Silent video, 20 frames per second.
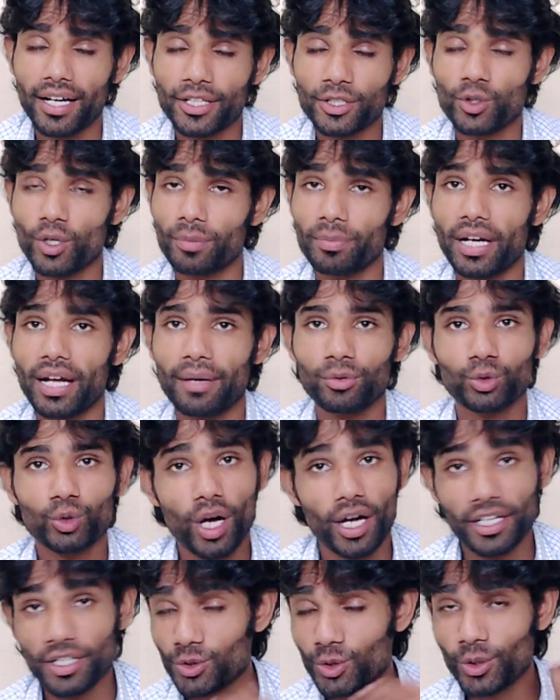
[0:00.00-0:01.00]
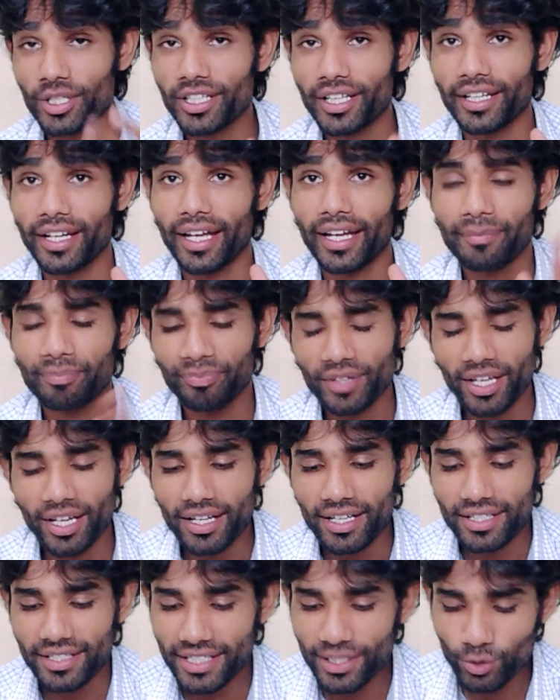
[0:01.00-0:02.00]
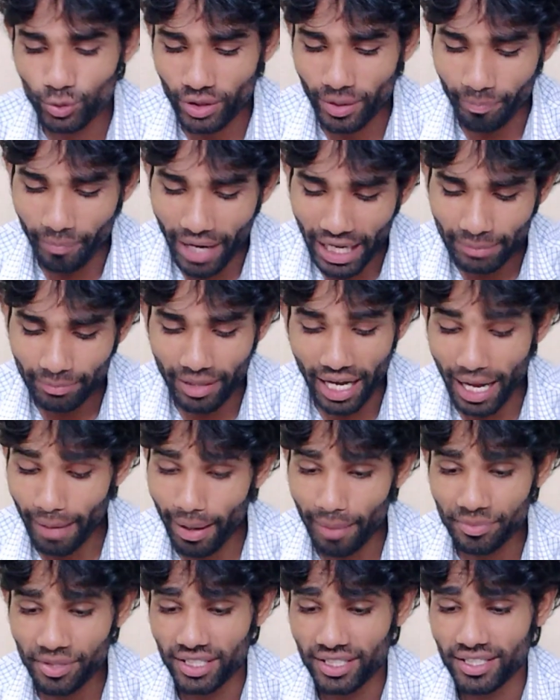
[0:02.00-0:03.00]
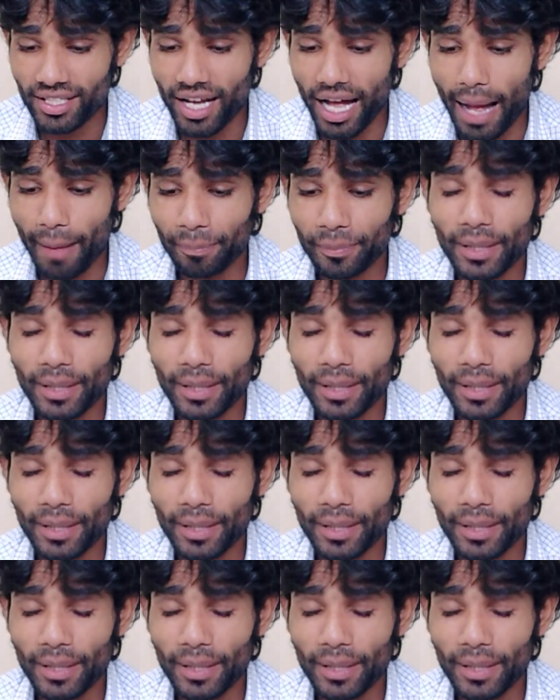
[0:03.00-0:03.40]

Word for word: अनस्टॉल उसको अनस्टॉल नहीं करना है ठीक है उसके बाद में अब आप देखिए